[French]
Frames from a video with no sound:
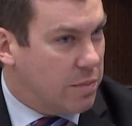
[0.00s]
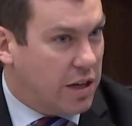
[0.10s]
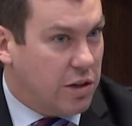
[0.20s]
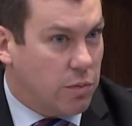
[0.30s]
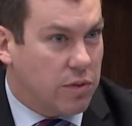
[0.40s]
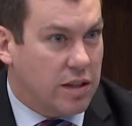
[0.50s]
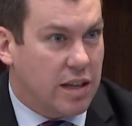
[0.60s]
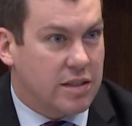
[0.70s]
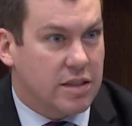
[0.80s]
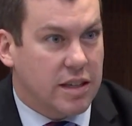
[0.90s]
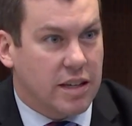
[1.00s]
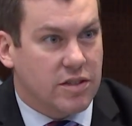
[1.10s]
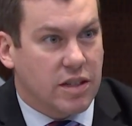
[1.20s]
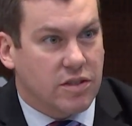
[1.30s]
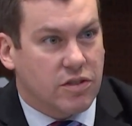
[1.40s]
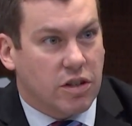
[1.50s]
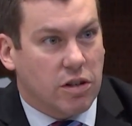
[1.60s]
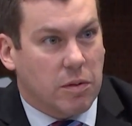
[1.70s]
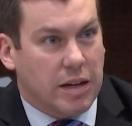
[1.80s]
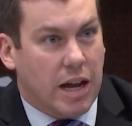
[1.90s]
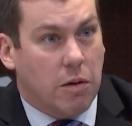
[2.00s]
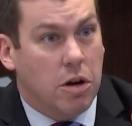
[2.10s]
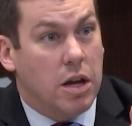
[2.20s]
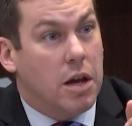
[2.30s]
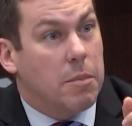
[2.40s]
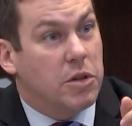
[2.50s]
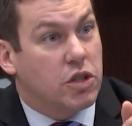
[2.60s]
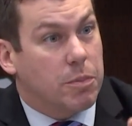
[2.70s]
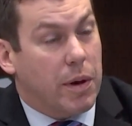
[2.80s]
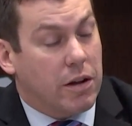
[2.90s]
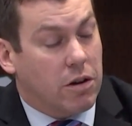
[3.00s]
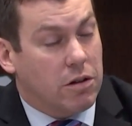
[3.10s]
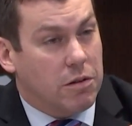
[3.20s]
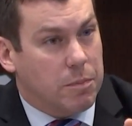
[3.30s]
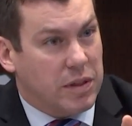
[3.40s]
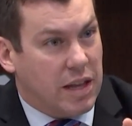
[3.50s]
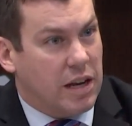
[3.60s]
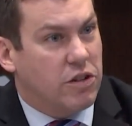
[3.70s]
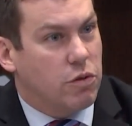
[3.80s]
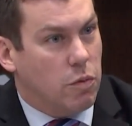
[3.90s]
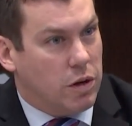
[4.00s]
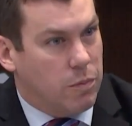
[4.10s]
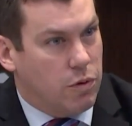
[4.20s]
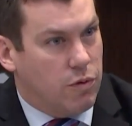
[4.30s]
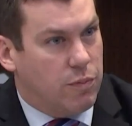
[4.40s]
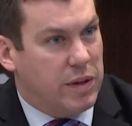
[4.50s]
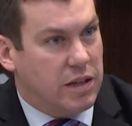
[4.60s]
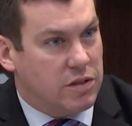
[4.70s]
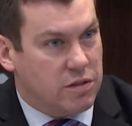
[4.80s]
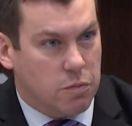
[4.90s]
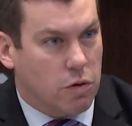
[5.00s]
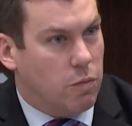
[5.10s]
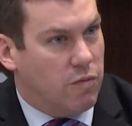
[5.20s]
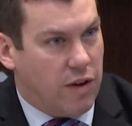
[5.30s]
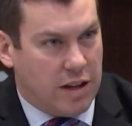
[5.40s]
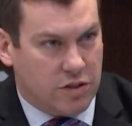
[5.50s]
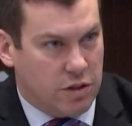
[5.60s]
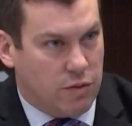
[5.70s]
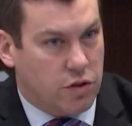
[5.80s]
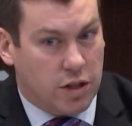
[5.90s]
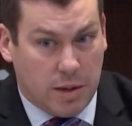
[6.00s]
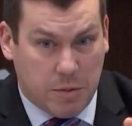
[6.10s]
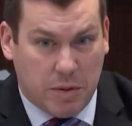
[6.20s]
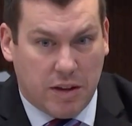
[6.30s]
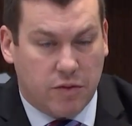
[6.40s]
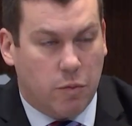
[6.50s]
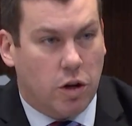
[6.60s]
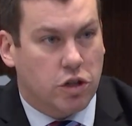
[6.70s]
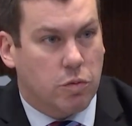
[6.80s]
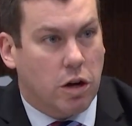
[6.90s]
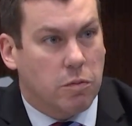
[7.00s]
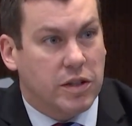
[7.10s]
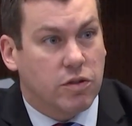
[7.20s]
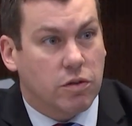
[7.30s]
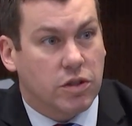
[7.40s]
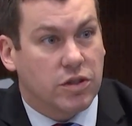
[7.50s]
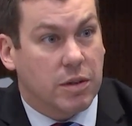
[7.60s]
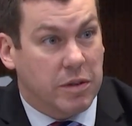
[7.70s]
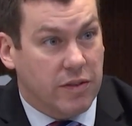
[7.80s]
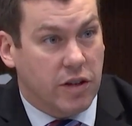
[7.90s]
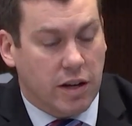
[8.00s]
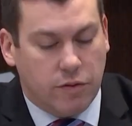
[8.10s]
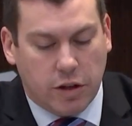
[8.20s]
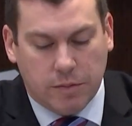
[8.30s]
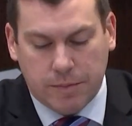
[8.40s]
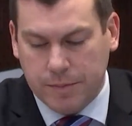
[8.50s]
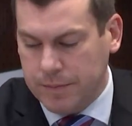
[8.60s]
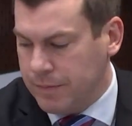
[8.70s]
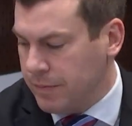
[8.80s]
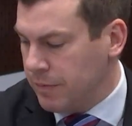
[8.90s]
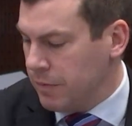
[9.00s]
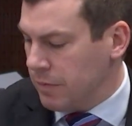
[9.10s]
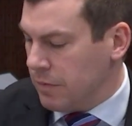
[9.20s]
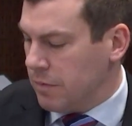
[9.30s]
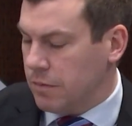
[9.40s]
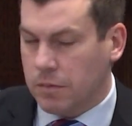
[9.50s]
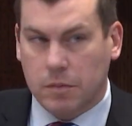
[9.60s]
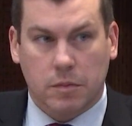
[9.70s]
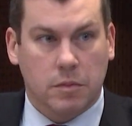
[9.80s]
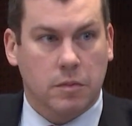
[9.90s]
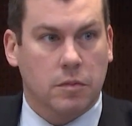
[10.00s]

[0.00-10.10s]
Alors, on pourrait discuter de cet élément, Monsieur Perron, mais ensuite, euh, J'aimerais ajourner la séance parce que nous, avons dépassé notre temps grandement.